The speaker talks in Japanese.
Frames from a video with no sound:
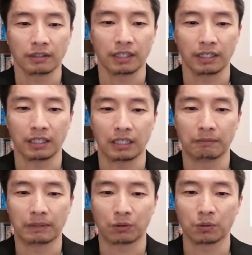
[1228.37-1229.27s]
で、
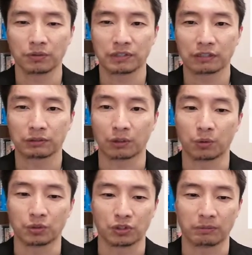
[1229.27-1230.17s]
えー、まあ、コンサルとか
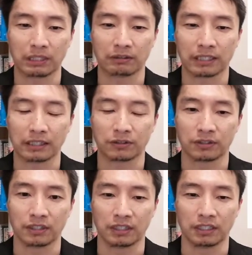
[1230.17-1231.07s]
コーチの場合には、大体
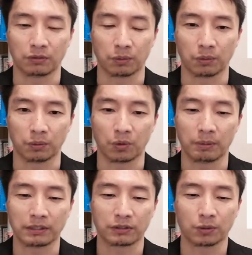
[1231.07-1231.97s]
次にこの個
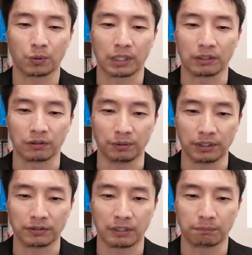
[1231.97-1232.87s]
別相談という
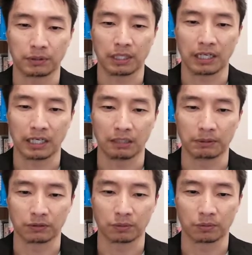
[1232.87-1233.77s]
ね、ステップが入り
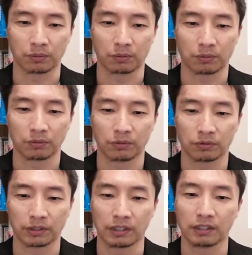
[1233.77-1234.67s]
ますよと。
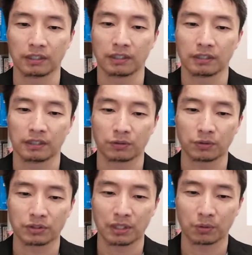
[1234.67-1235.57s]
で
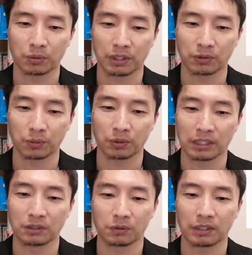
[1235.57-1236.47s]
そして、ここで相
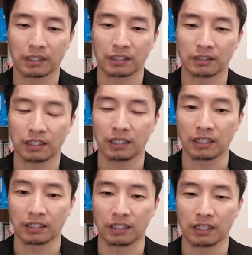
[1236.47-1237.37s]
談に乗ってあげ
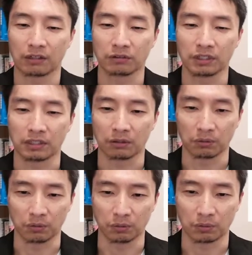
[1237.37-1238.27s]
て、えー、契約に至る
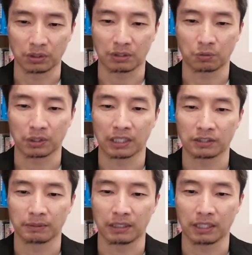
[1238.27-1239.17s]
ということで、ここに
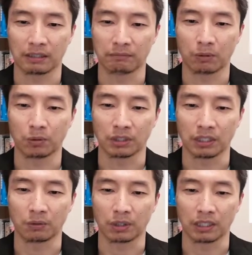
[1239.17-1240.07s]
初めて、まあ、大き
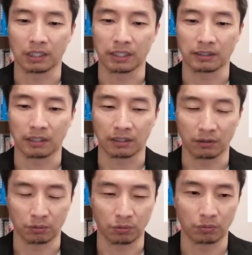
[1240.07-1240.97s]
なお金がいただけ
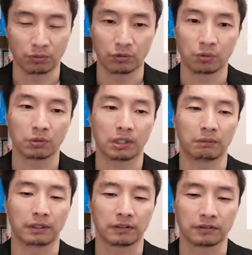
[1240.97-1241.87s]
るということにな
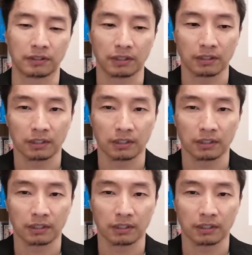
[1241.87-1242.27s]
るわけです。